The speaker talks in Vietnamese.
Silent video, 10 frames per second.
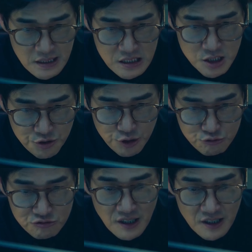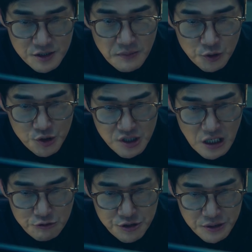Quay về căn cứ,
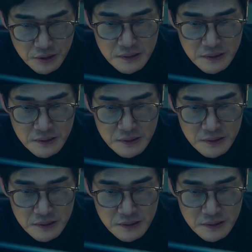giáo sư lập